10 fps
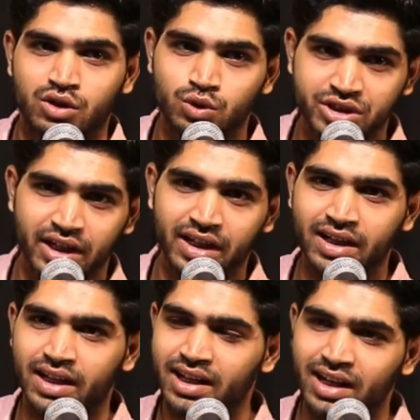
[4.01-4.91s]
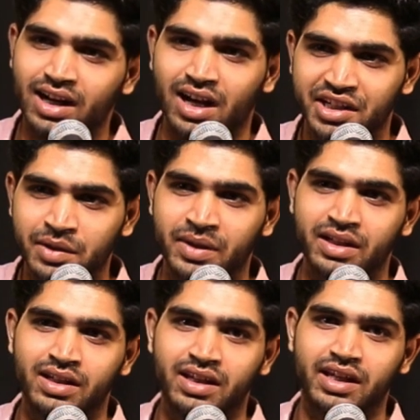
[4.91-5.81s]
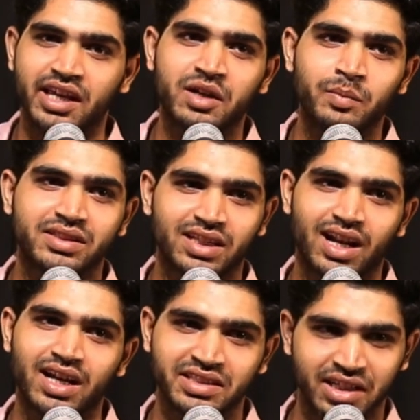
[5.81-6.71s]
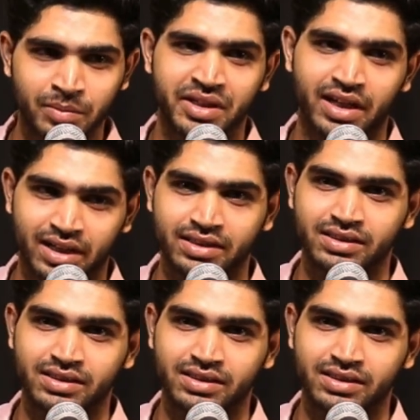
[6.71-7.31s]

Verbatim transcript: तुझे गले लगाने में एक मसाला ये भी है